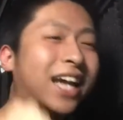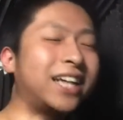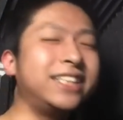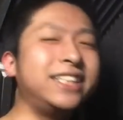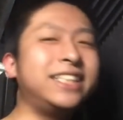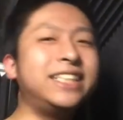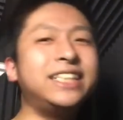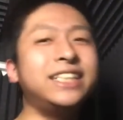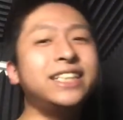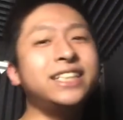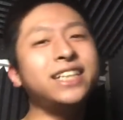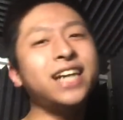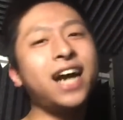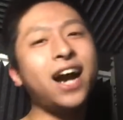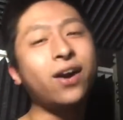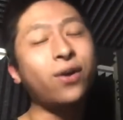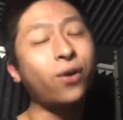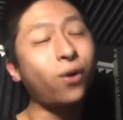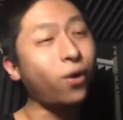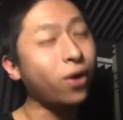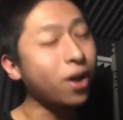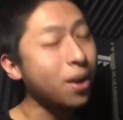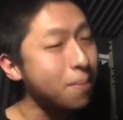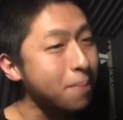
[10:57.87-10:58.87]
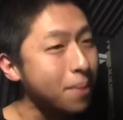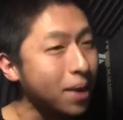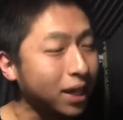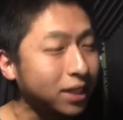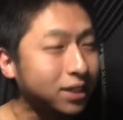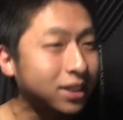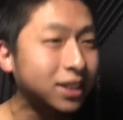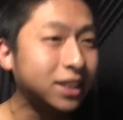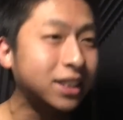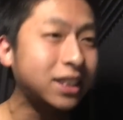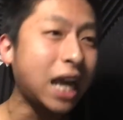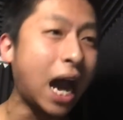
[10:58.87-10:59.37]
たいやこれ
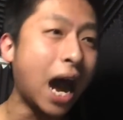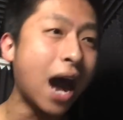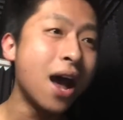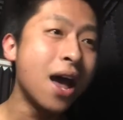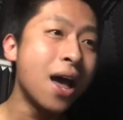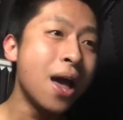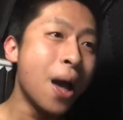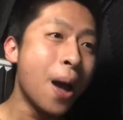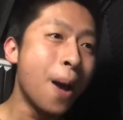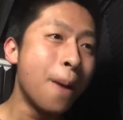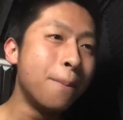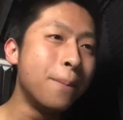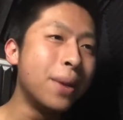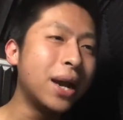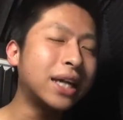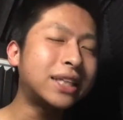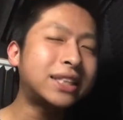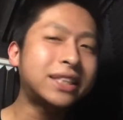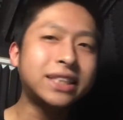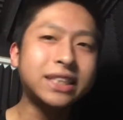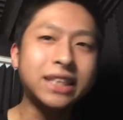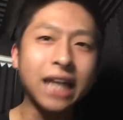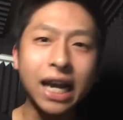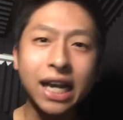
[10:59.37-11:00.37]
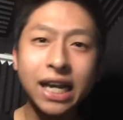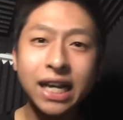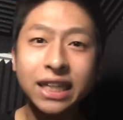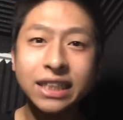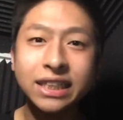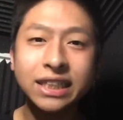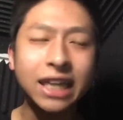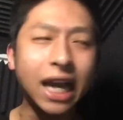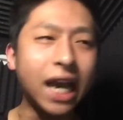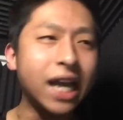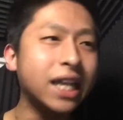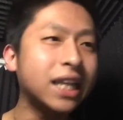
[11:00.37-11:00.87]
めっちゃめっちゃい
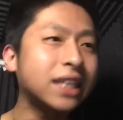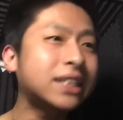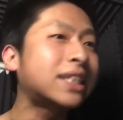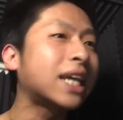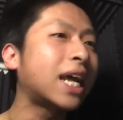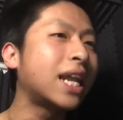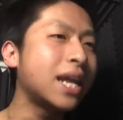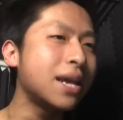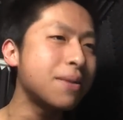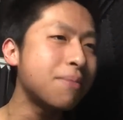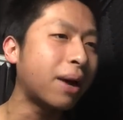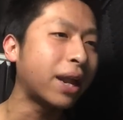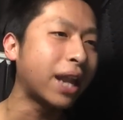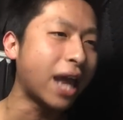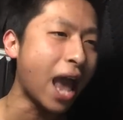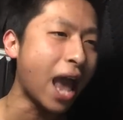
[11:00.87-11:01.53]
い試合でしたね今